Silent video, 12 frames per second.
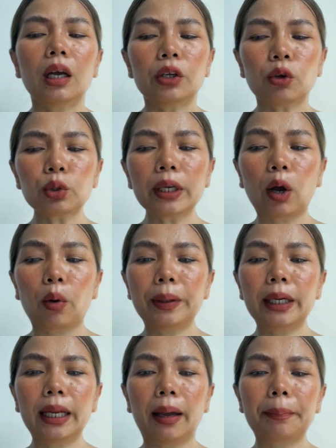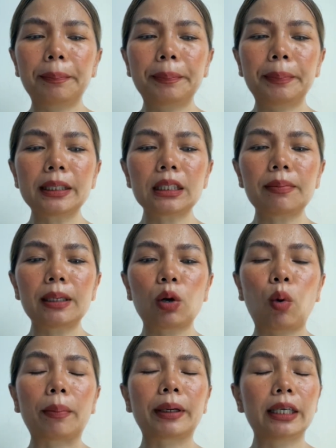ยกตัวอย่างของพี่เนี่ยพี่จะมีค
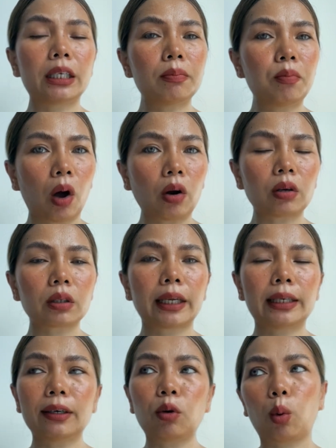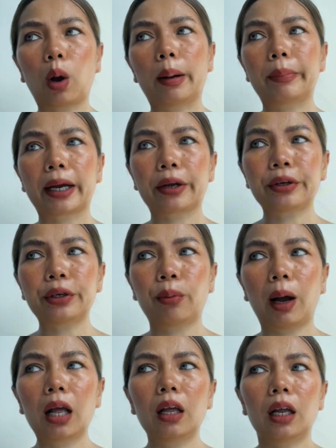วามคิดที่บล็อกในเรื่องของความรักก็คือว่า
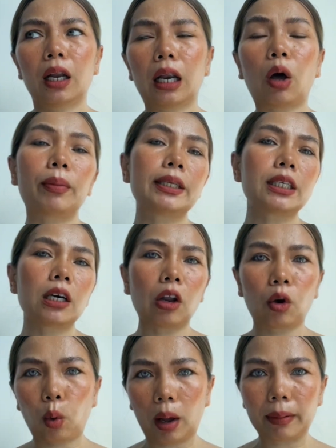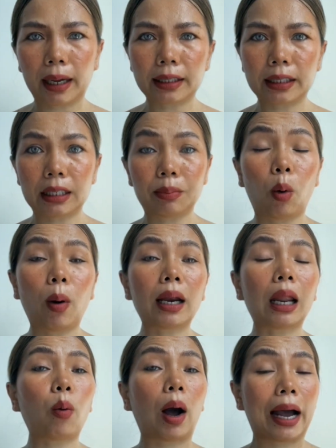เราไม่เจอหรอกความรักดีๆเพราะว่า
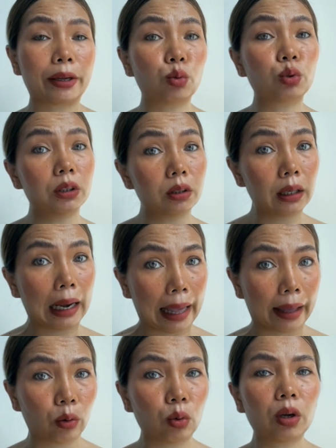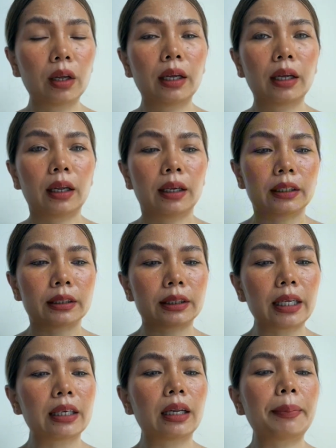เราอายุเยอะแล้ว
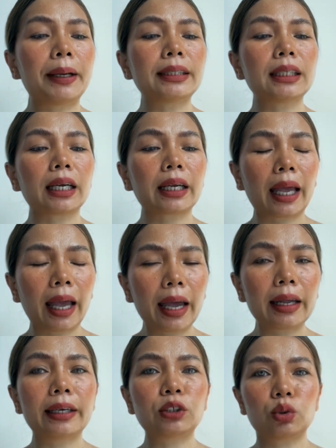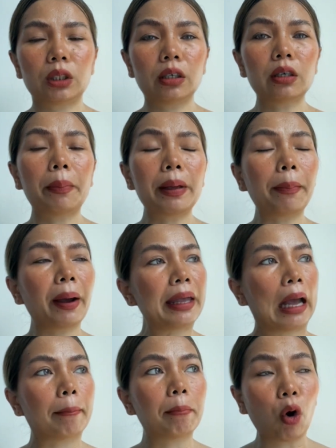สิ่งที่พี่จะแก้ในจุดนี้คือพี่พยา
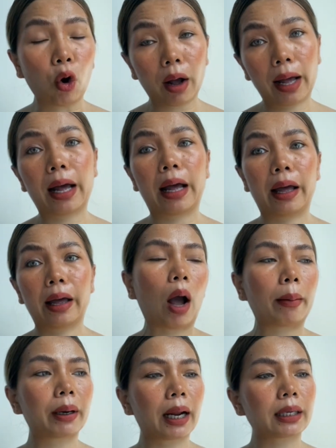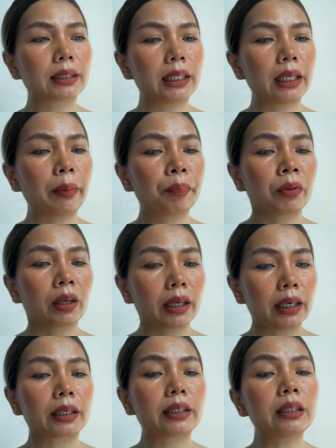ยามมองหาความรักที่
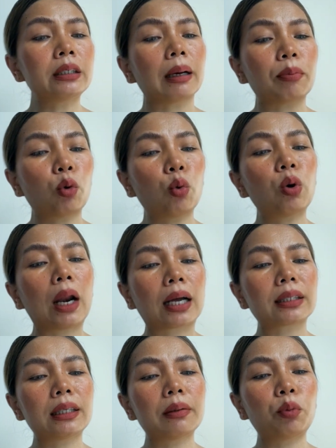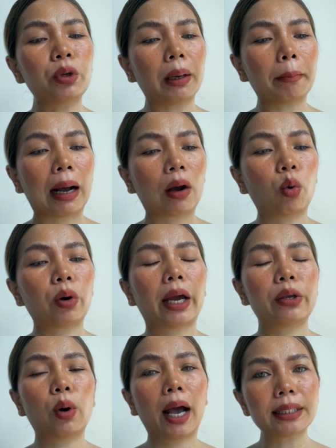เกิดขึ้นกับคู่รักที่ผู้หญิงบางคนอา
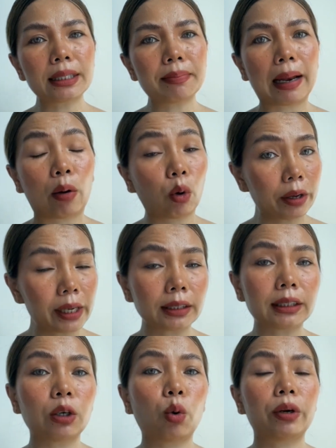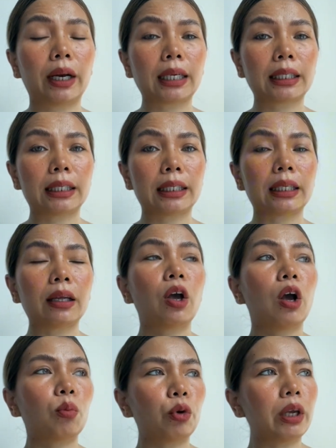ยุห้าสิบแล้วก็ยังเจอคนรัก
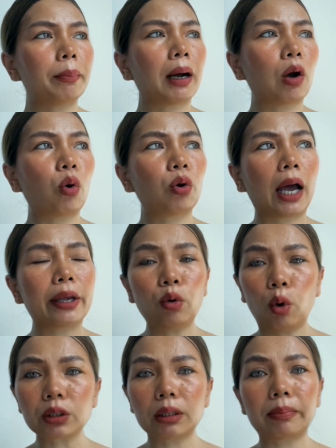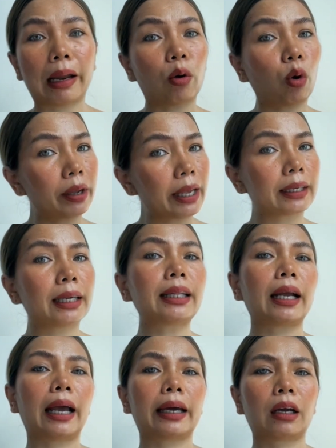ดีๆผู้หญิงบางคนอายุหกสิบแล้วก็ยังได้แต่
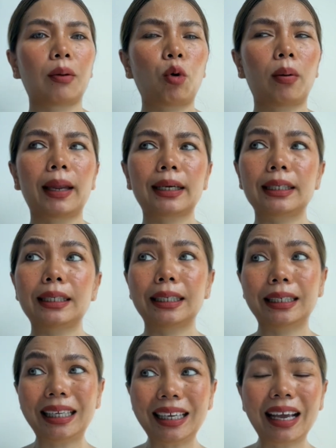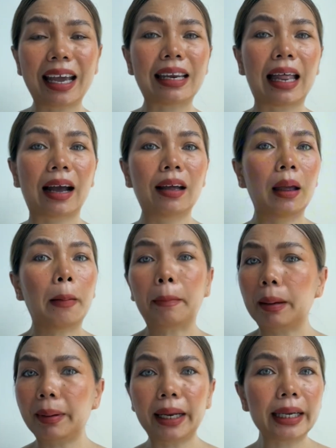งงานกับความรักดีๆนี่ไงล่ะมั
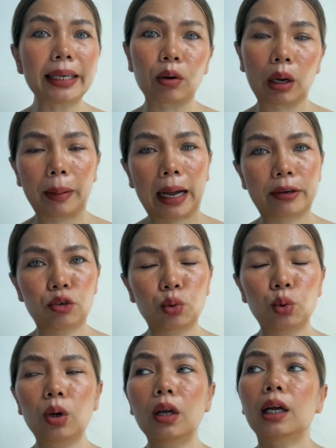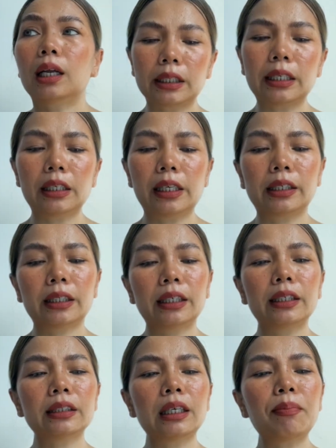นไม่ได้เกี่ยวกับอายุสิ่งอีกสิ่งห
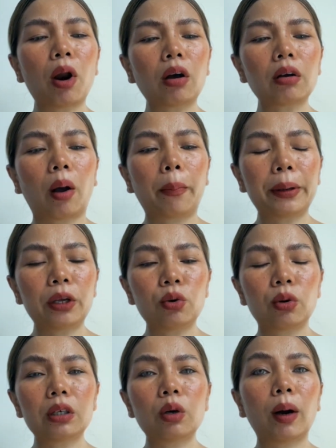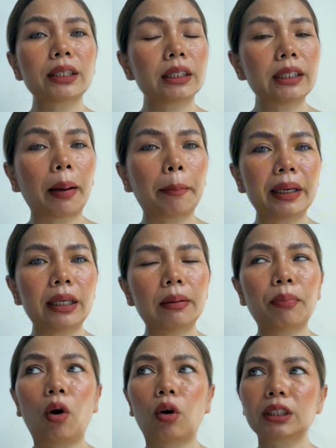นึ่งที่บล็อกของพี่อยู่ก็คือว่าฉันยังไม่ดี
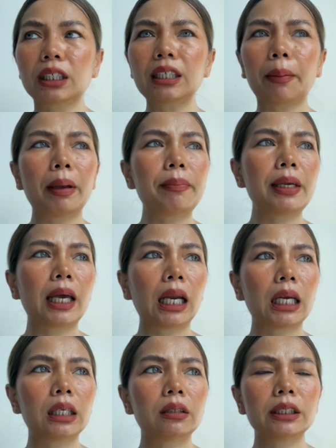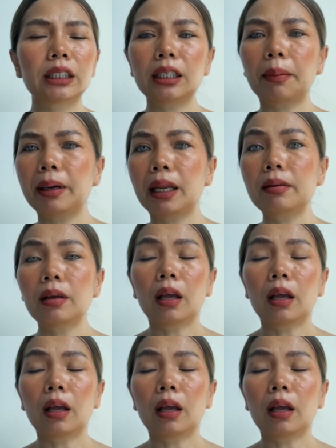พอฉันยังไม่มีอะไรเลยฉันยังไม่ได้